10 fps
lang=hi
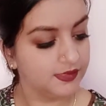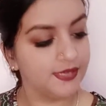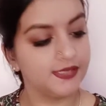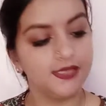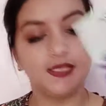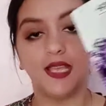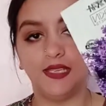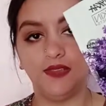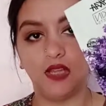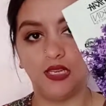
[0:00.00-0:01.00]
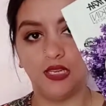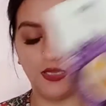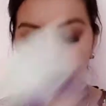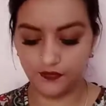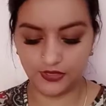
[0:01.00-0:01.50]
नेक्स्ट इज हनी वाला
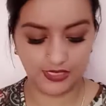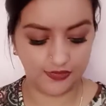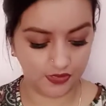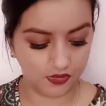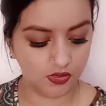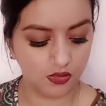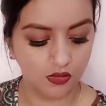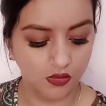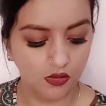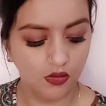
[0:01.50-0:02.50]
विद लेवेंडर